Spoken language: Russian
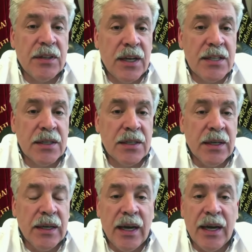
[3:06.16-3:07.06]

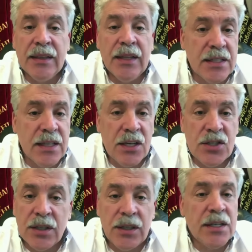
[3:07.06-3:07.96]
Федерации
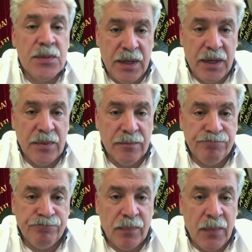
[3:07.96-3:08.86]
однозначно и неоспорима.
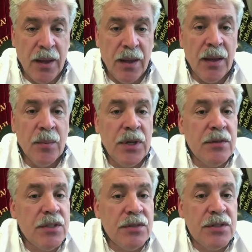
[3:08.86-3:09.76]

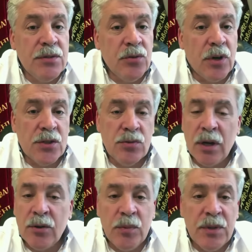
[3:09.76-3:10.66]
Прежде всего, хочу
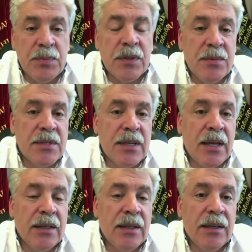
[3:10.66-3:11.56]
огромное спасибо
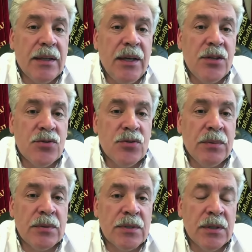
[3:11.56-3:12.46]
сказать Геннадию Андреевичу
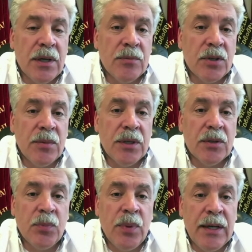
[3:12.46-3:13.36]
и Центральному
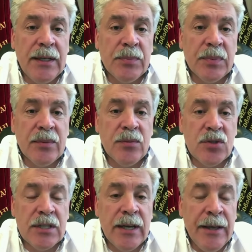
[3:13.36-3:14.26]
комитету партии, потому
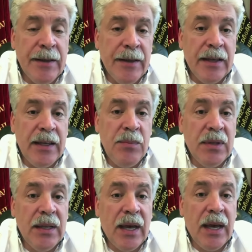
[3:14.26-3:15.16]
что
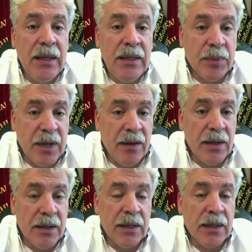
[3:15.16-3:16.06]
именно они
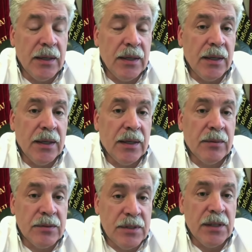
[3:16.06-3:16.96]
правильно
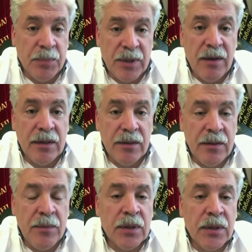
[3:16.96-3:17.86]
э, сделали правильный
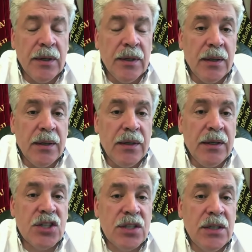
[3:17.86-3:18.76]
выбор и
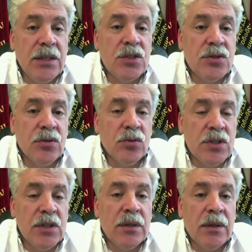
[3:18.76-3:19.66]
решили, что
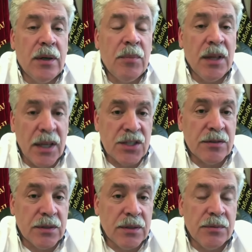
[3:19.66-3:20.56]
нужно
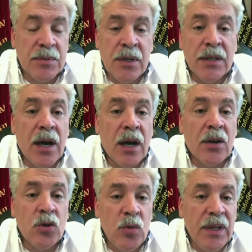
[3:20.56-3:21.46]
омолаживать. И, знаете,
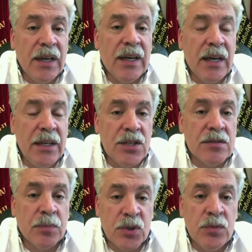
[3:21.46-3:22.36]
огромное
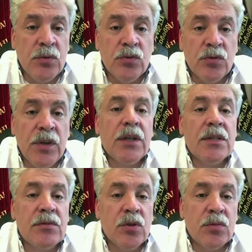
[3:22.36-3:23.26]
количество, почему вот
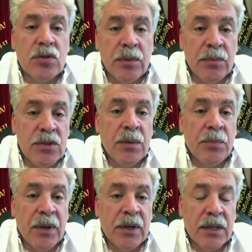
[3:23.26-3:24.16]
уверенность в том, что Коммунистическая
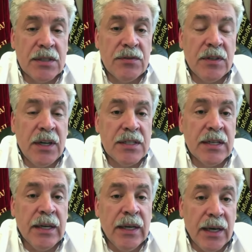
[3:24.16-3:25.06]
партия Российской
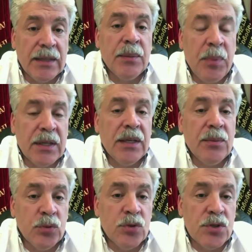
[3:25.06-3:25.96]
Федерации – это партия
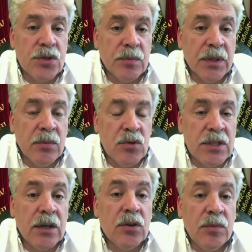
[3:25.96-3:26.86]
будущего? Потому
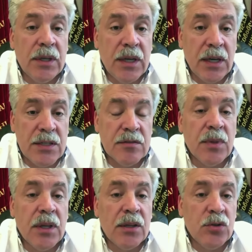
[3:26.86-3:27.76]
что огромное количество
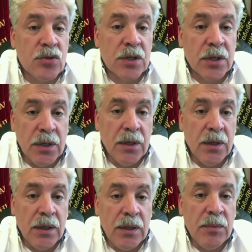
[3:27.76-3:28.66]
молодежи,
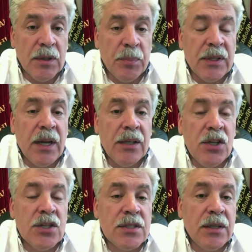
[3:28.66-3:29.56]
именно
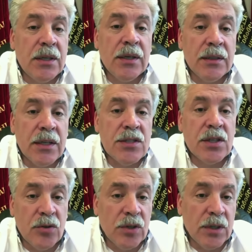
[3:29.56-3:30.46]
патриотически
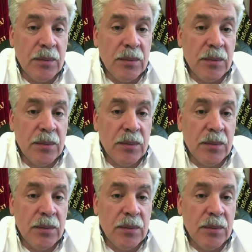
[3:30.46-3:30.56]
настроен,